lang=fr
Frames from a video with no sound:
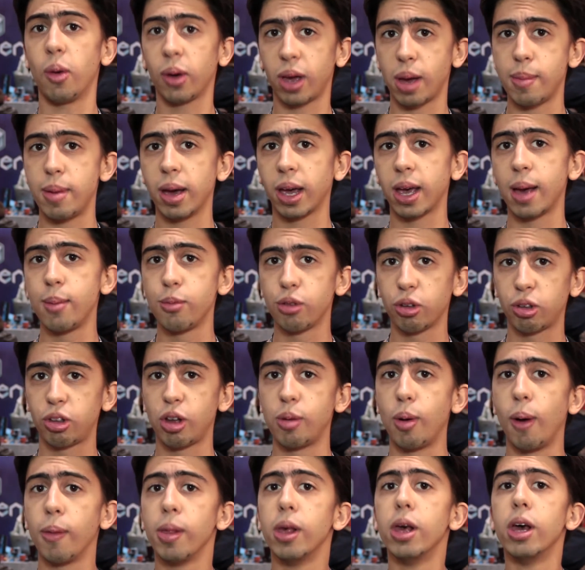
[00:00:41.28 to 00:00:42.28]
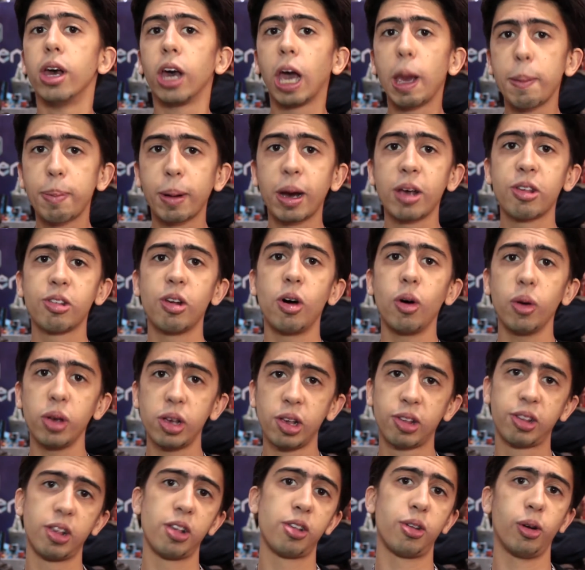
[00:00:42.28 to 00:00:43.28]
Games justement, est présent
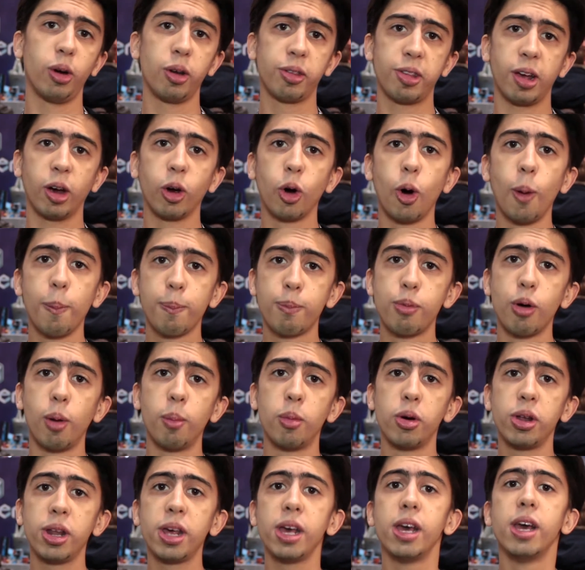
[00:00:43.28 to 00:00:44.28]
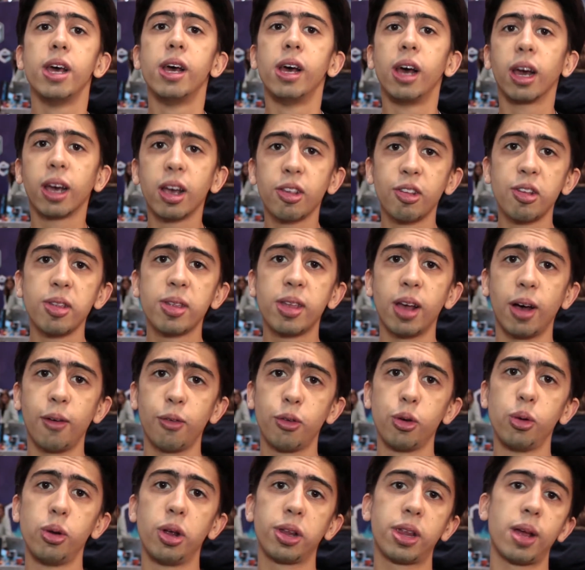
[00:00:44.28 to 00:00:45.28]
ici sur le salon pour mener des
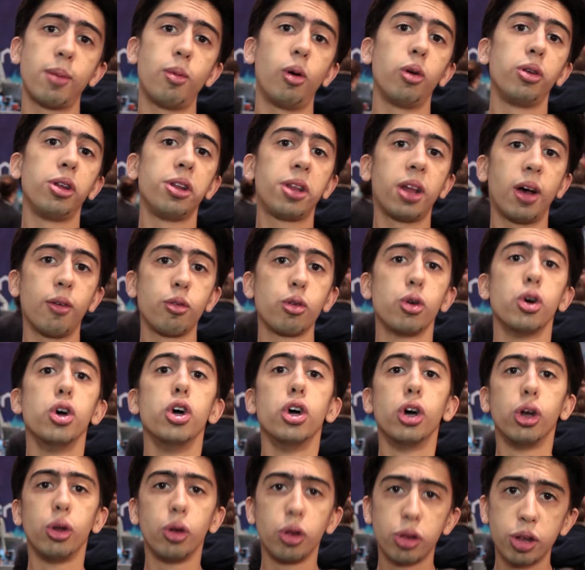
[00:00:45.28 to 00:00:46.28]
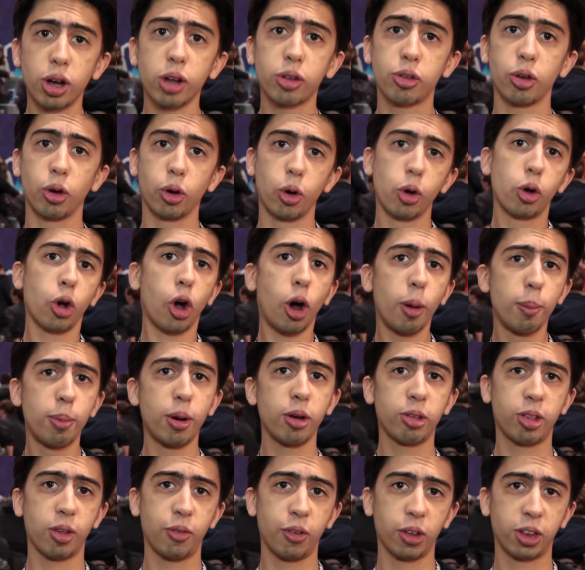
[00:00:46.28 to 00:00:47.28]
interviews, notamment une interview de Dot, le grand
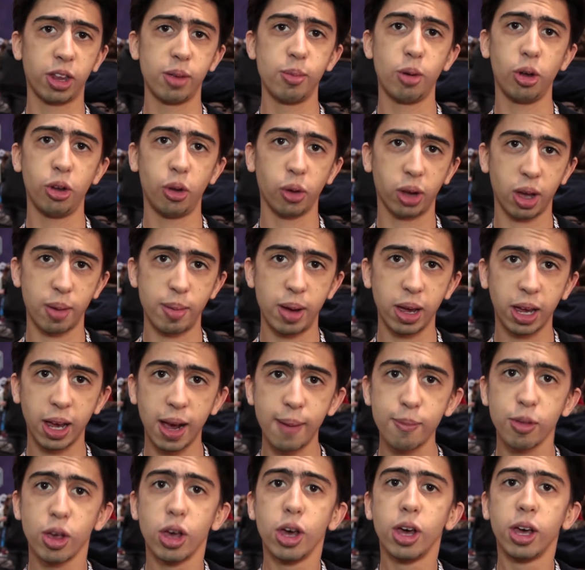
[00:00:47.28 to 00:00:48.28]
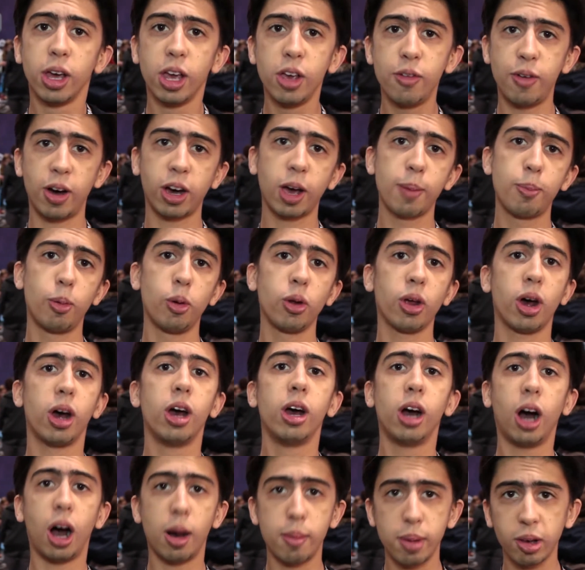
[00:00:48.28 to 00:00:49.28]
boss effectivement Games. Il va répondre
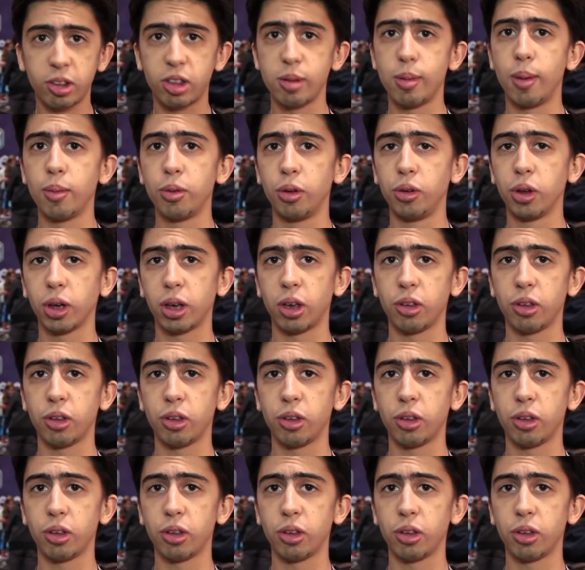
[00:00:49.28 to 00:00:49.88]
à un maximum de nos